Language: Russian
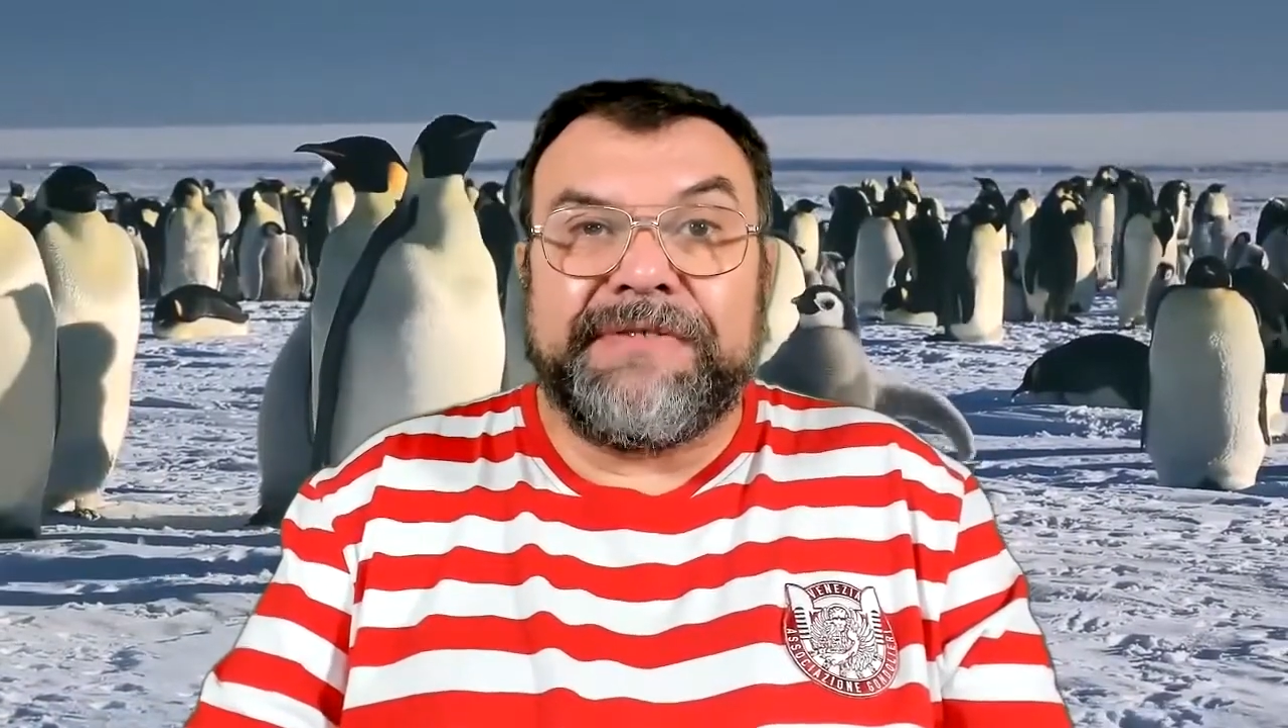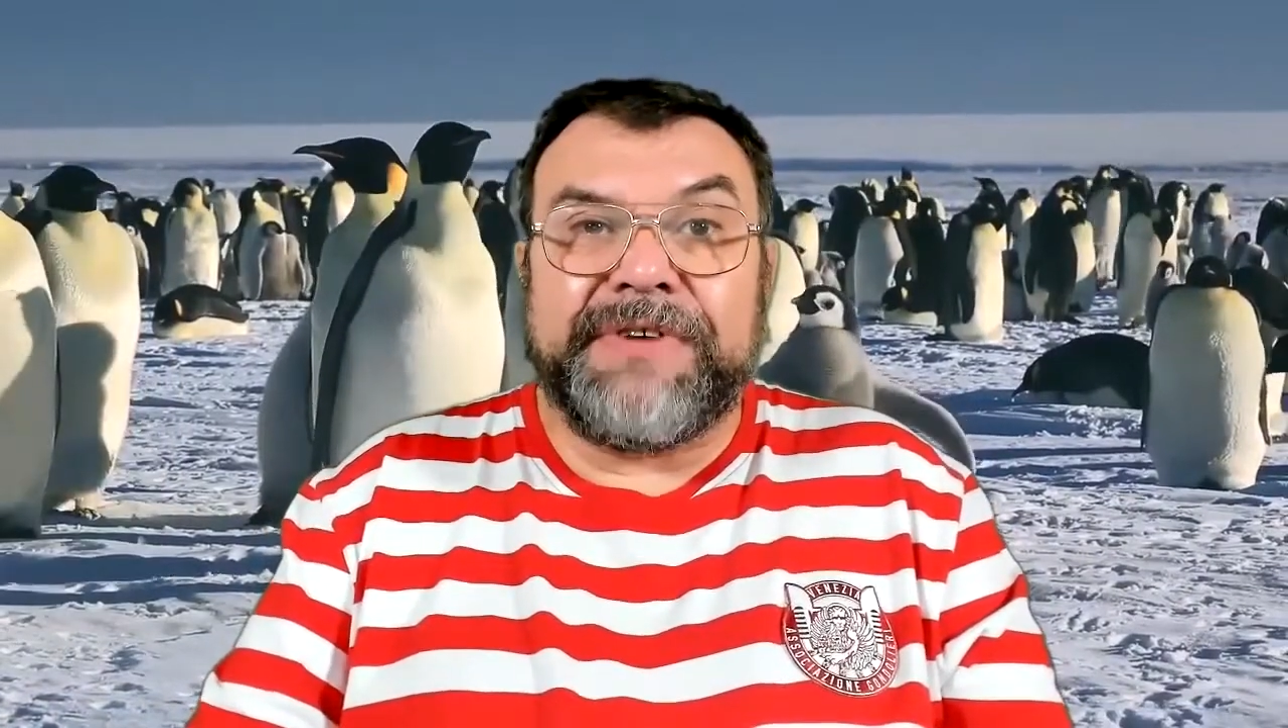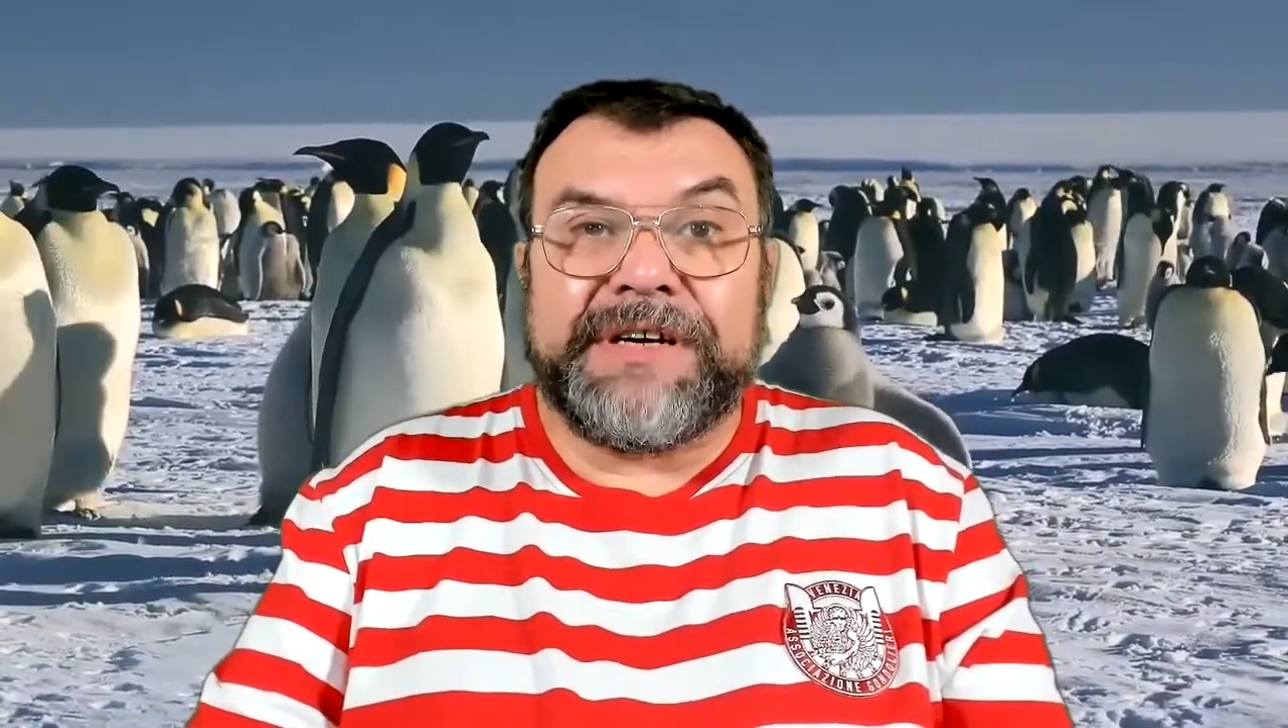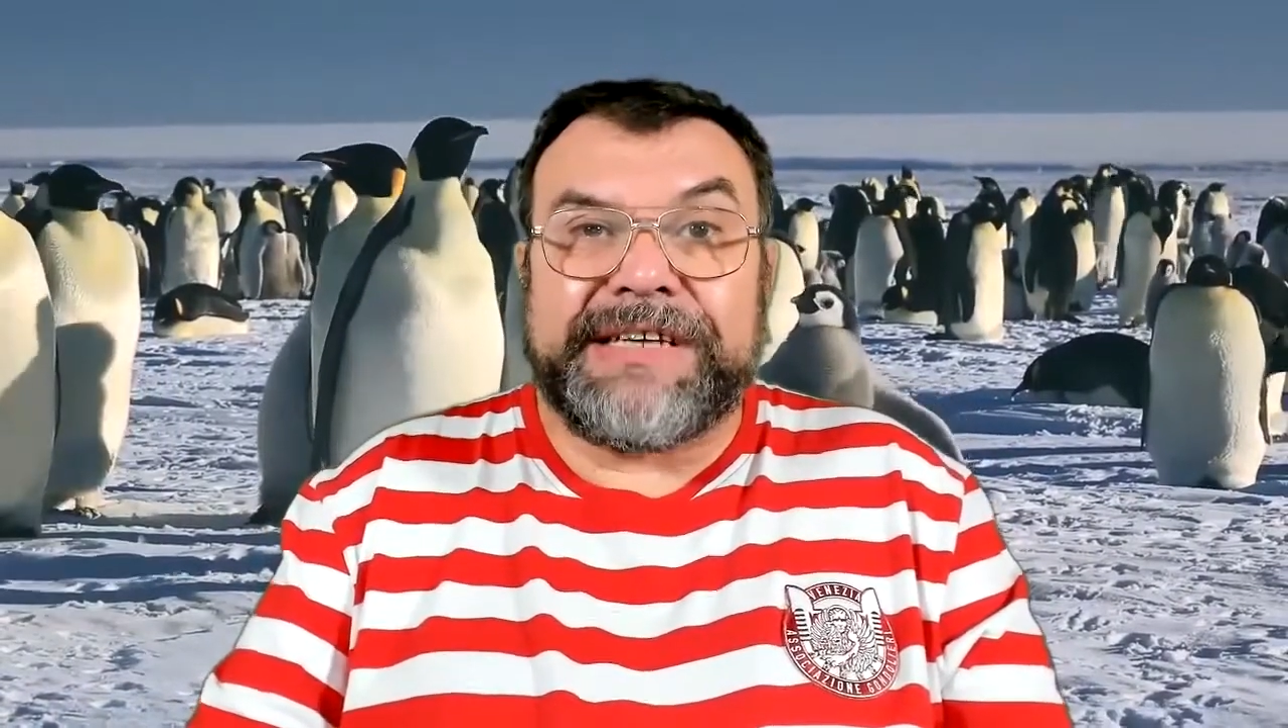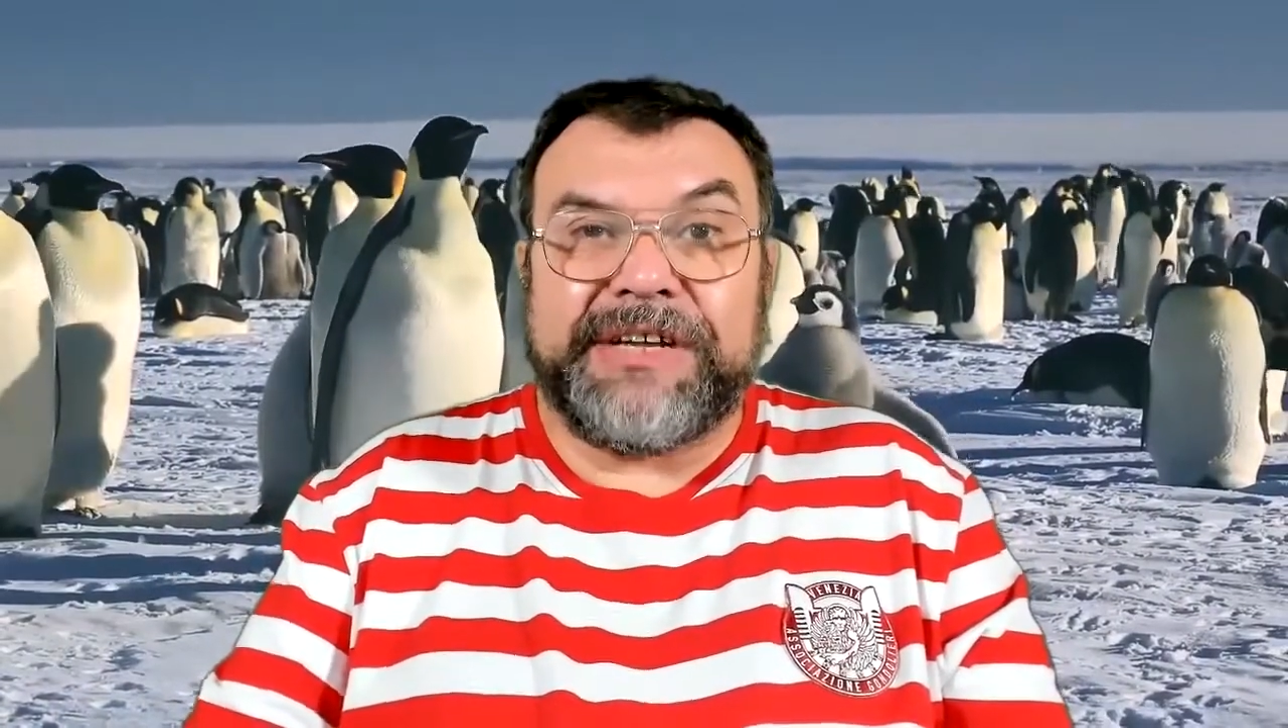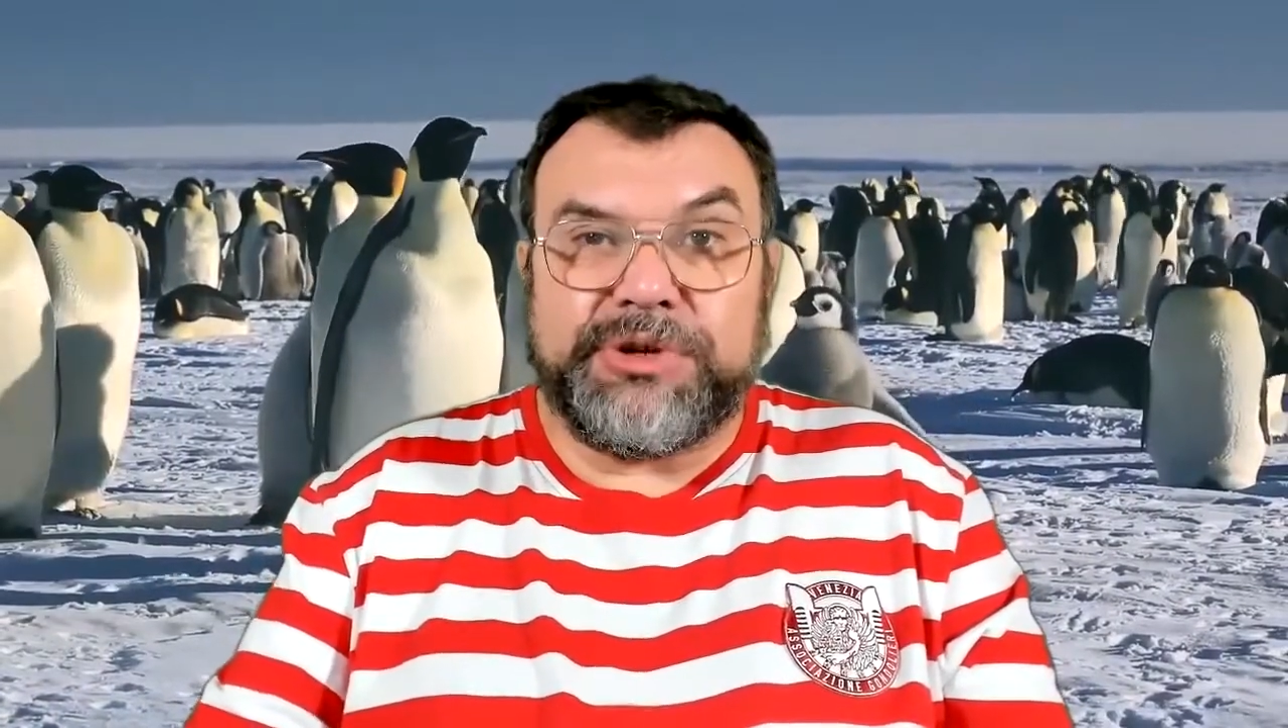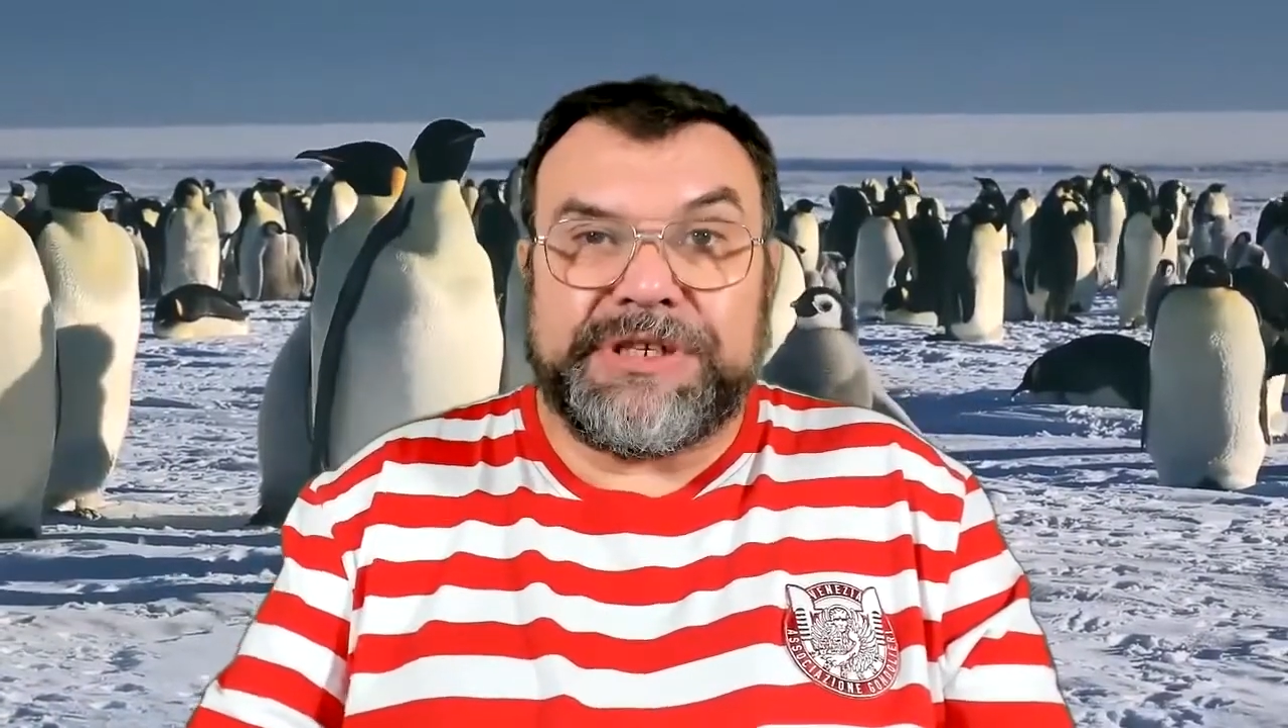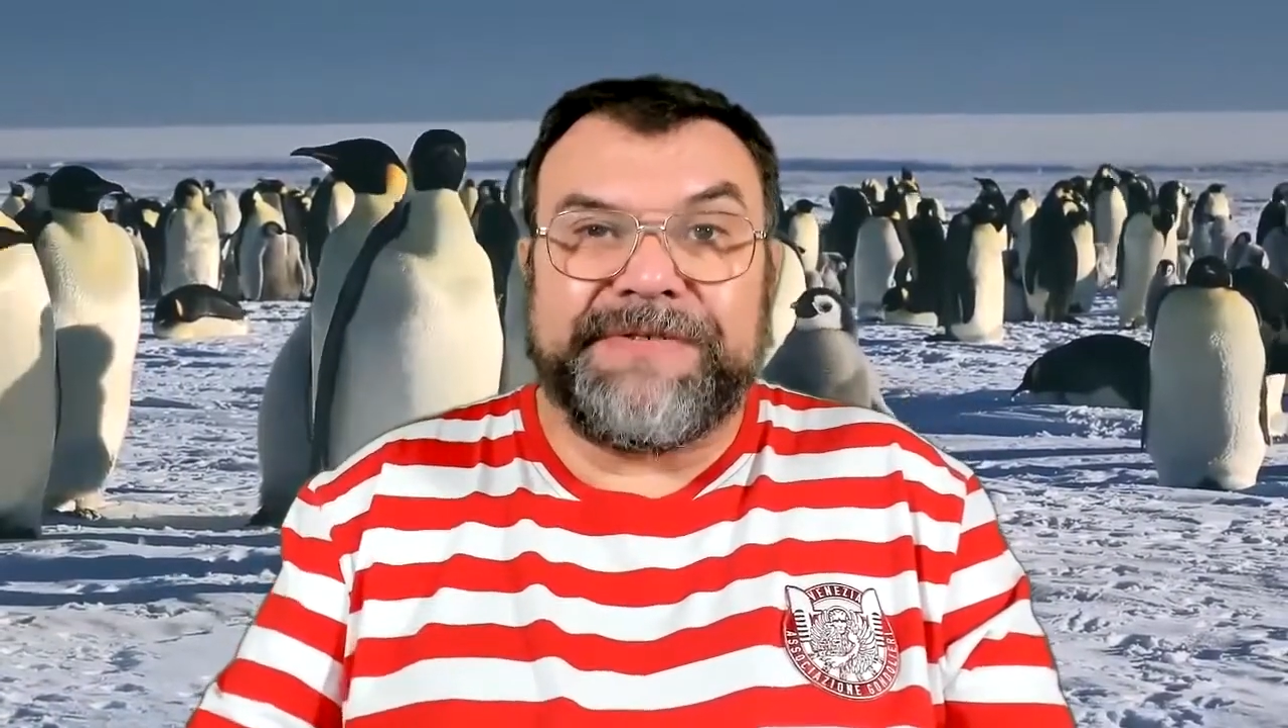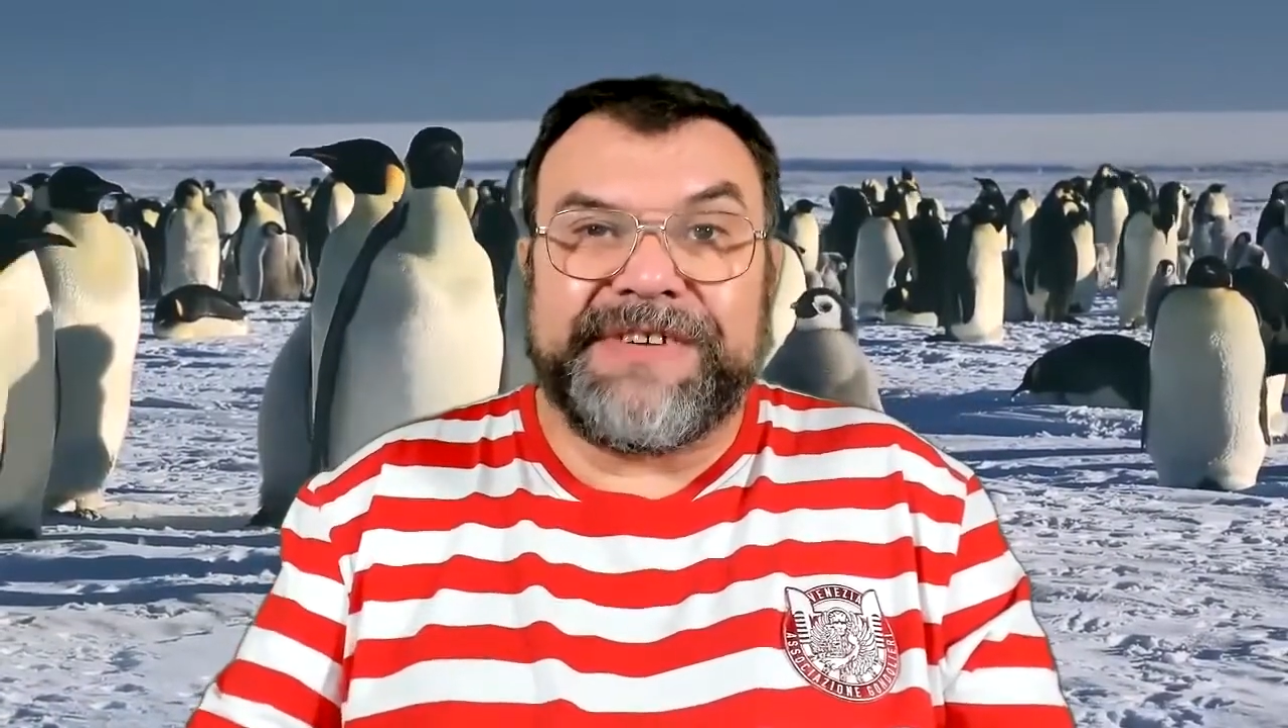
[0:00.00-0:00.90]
вы сойдетесь в